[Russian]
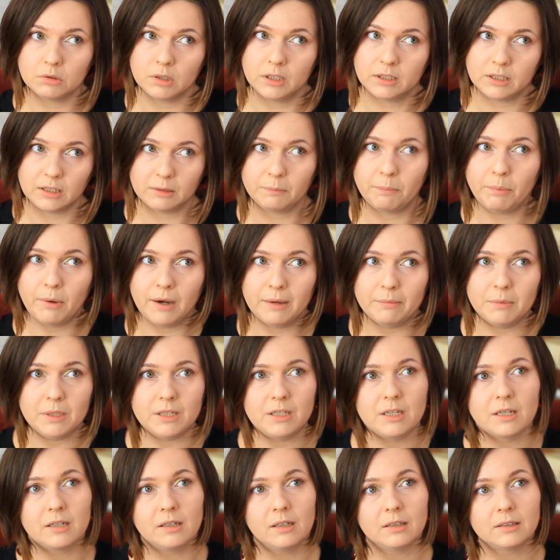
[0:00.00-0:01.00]
этот
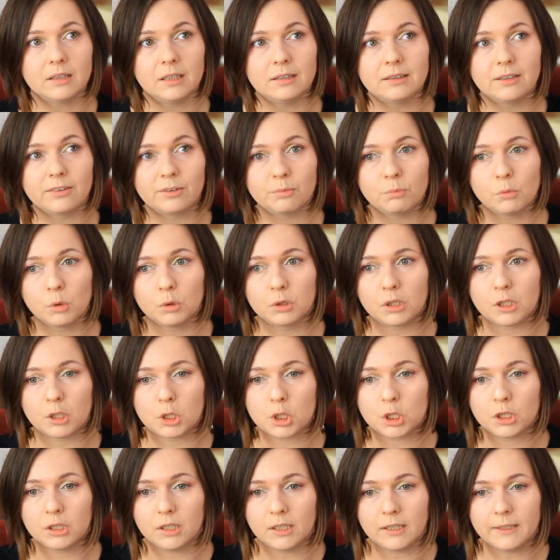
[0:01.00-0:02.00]
памятник, когда ты
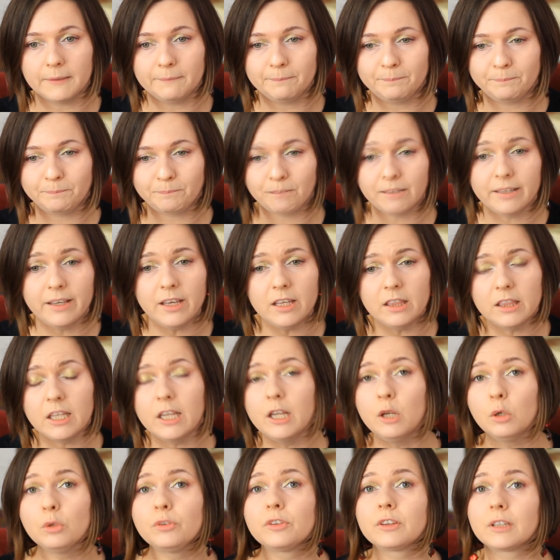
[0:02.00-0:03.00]
смотришь на какие-то
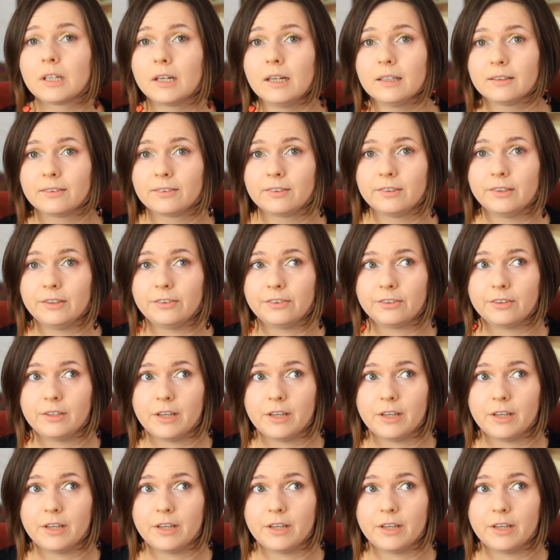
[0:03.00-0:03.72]
иллюстрации с